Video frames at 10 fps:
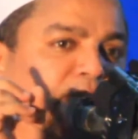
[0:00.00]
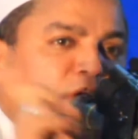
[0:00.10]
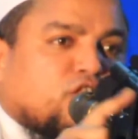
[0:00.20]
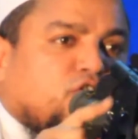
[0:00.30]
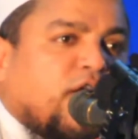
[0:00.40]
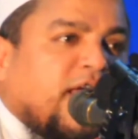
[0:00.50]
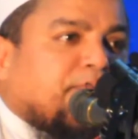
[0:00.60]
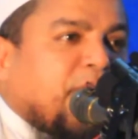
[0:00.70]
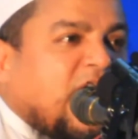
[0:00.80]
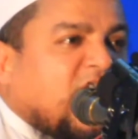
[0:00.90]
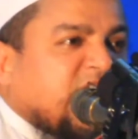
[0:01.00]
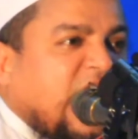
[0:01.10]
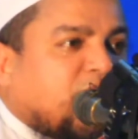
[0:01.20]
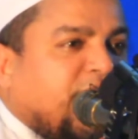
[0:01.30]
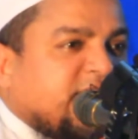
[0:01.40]
তারা মৎখরের
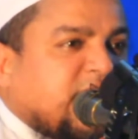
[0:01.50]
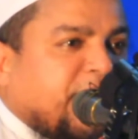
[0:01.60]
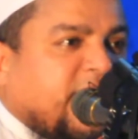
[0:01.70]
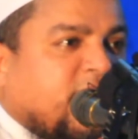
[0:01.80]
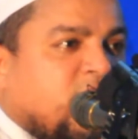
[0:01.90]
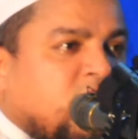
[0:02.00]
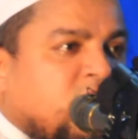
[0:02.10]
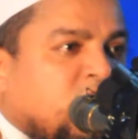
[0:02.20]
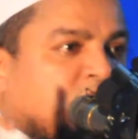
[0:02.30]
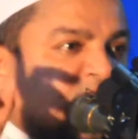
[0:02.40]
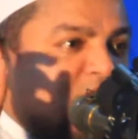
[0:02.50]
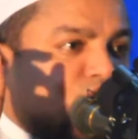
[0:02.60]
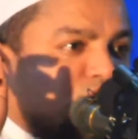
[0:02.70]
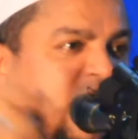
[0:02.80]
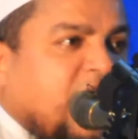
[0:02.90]
পাহারাদার হয়ে যাবে
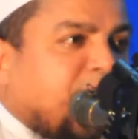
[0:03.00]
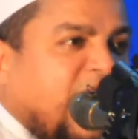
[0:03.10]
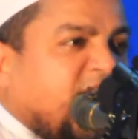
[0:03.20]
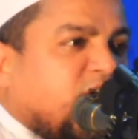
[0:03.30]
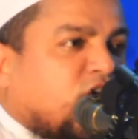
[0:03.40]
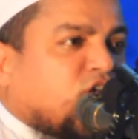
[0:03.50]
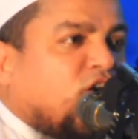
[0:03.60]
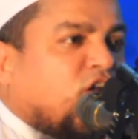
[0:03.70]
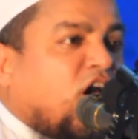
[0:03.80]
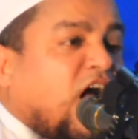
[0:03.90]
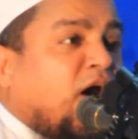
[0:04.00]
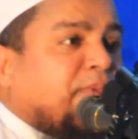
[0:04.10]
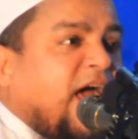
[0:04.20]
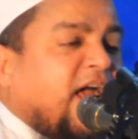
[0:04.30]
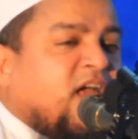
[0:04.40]
কিন্তু যেই বাহিনী গঠন করা
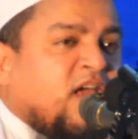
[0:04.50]
হবে